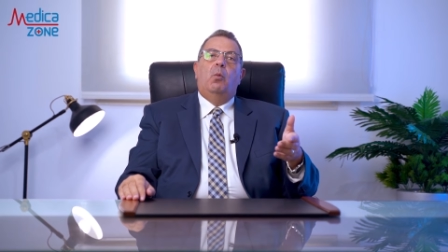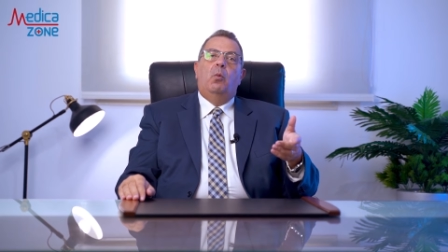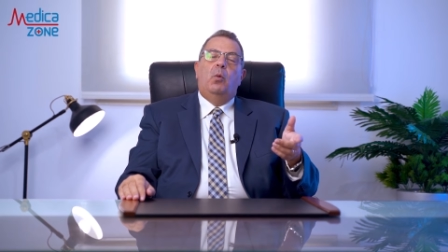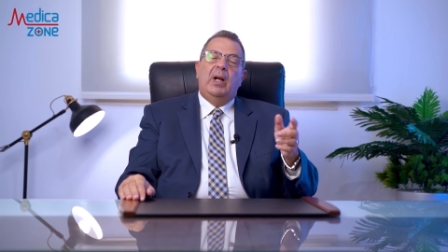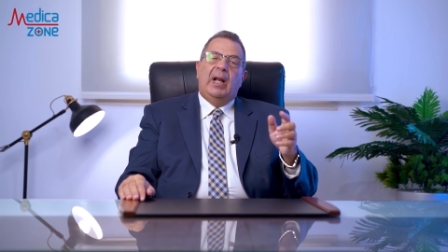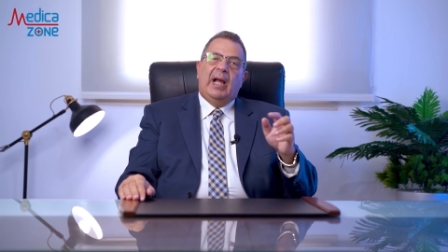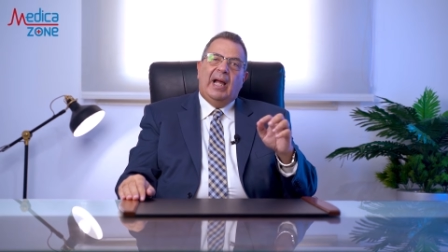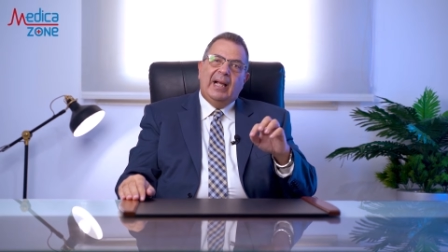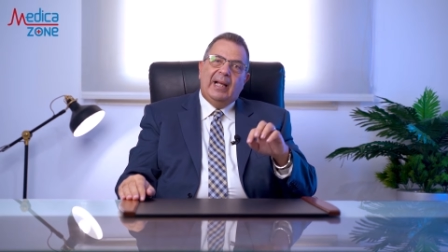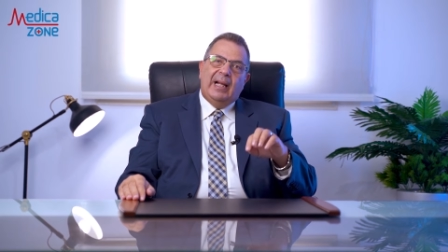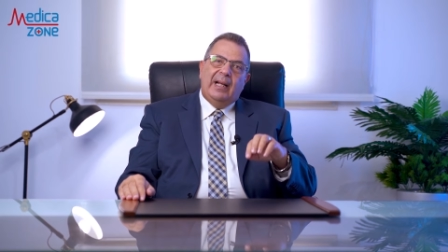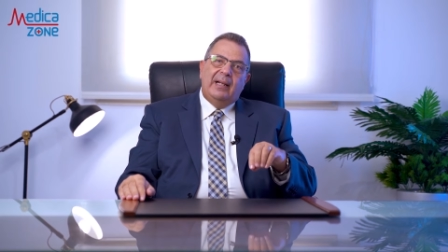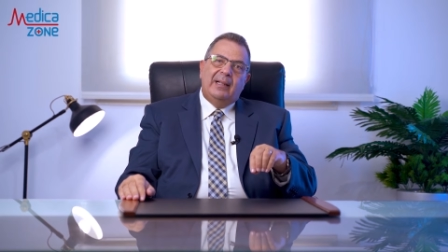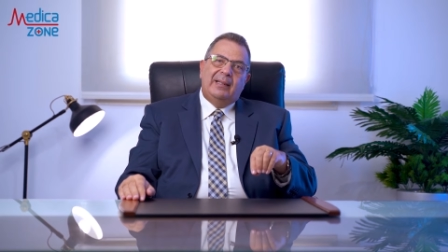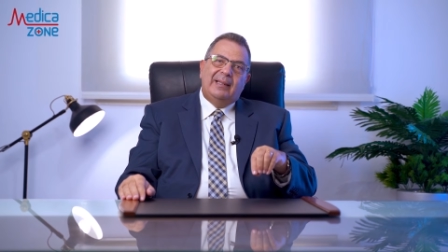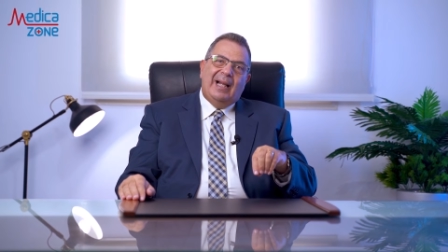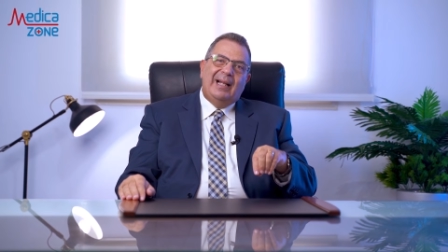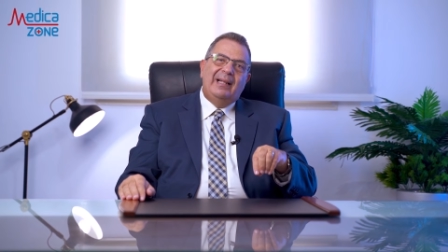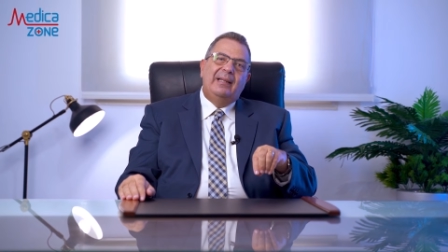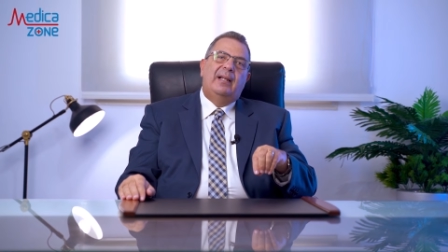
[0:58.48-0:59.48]
والحاجه
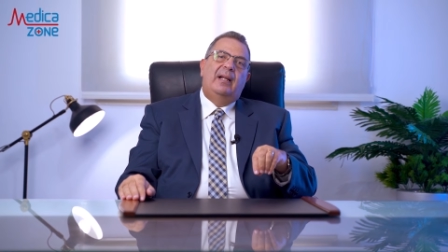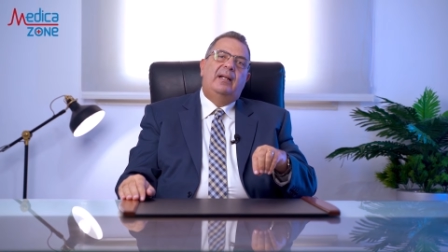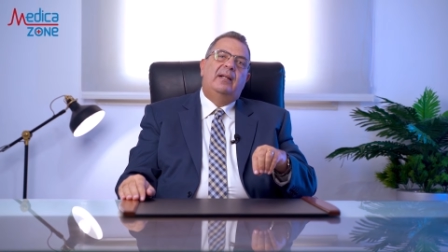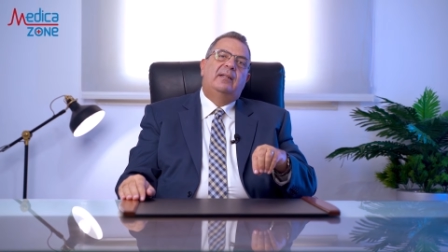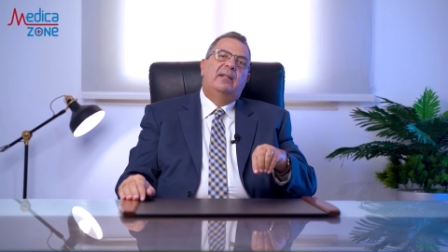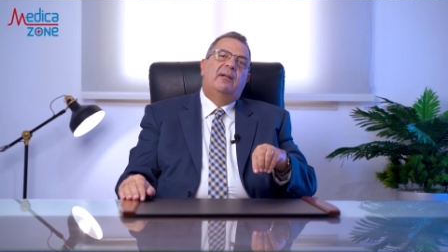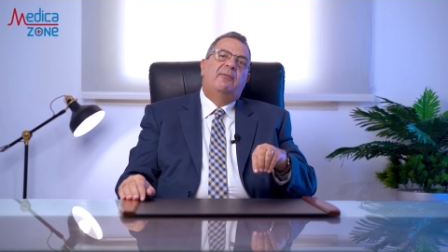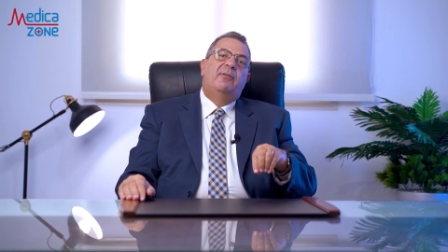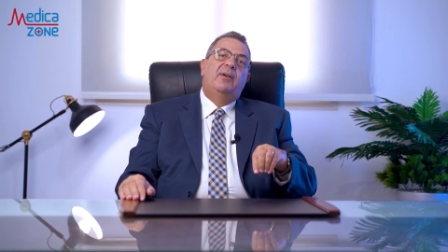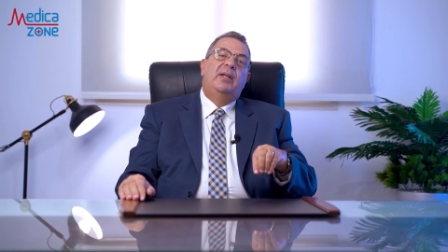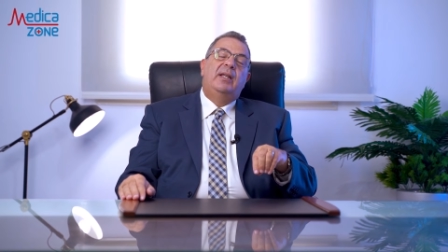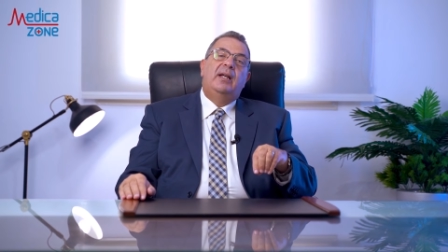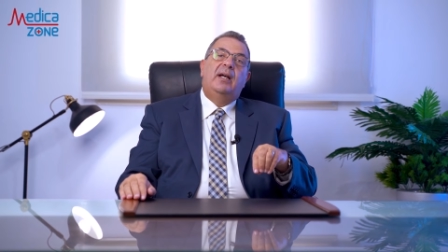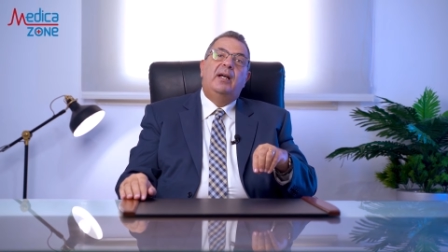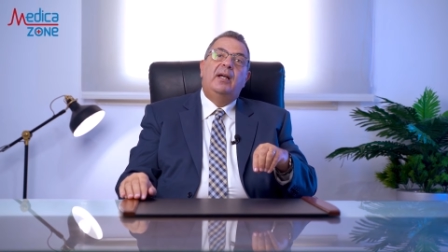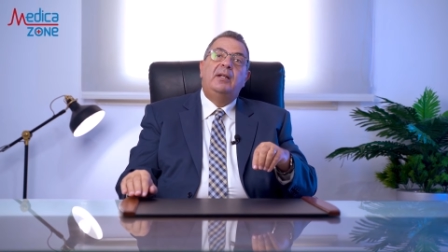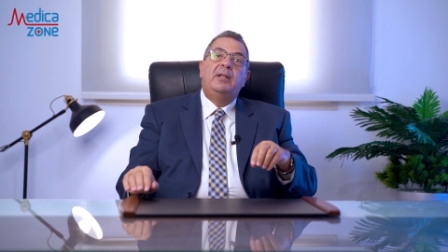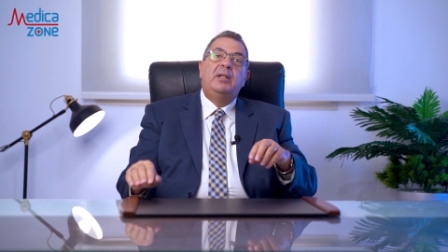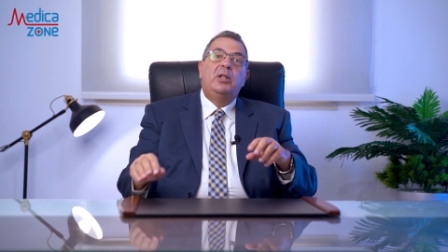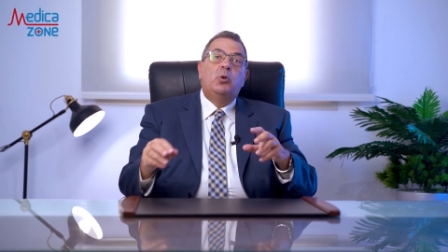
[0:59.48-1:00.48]
الثالثه الاضافيه
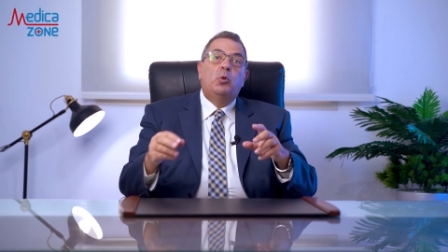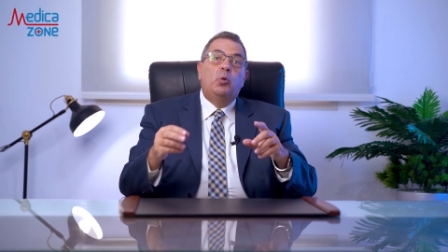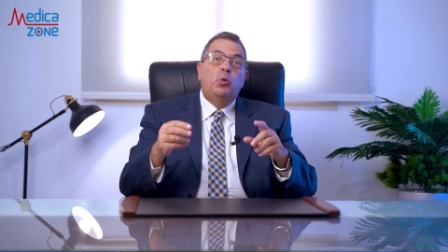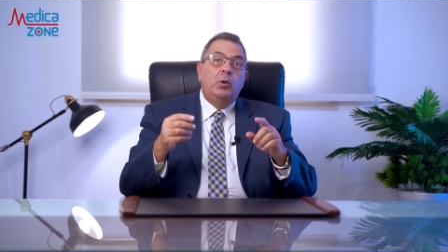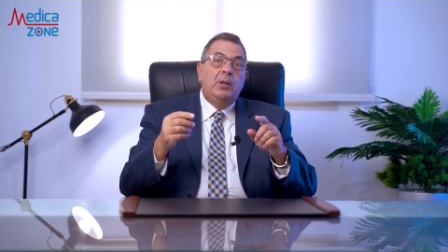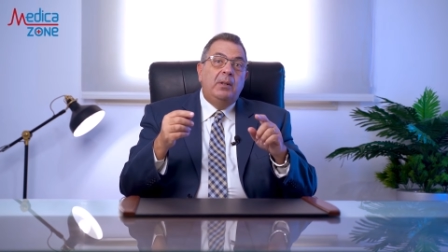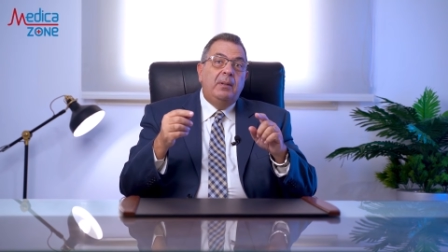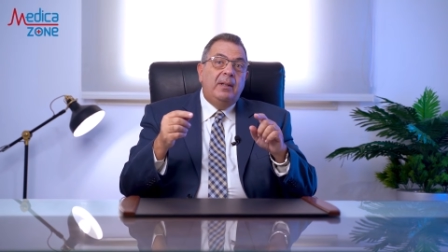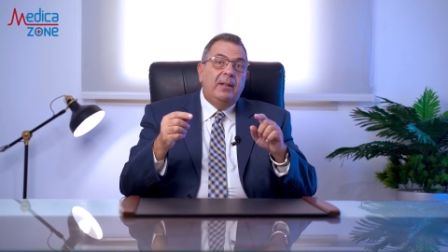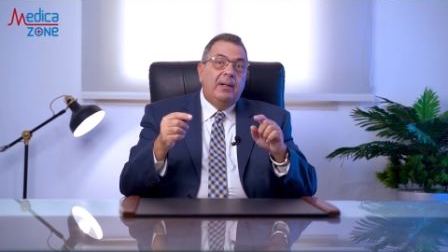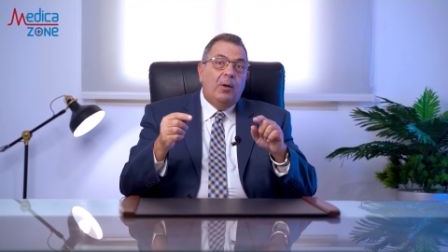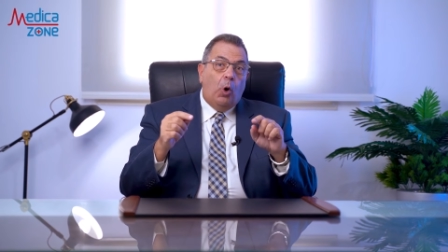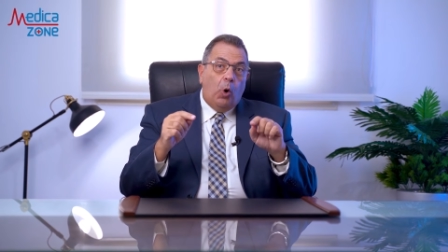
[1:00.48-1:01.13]
ان يكون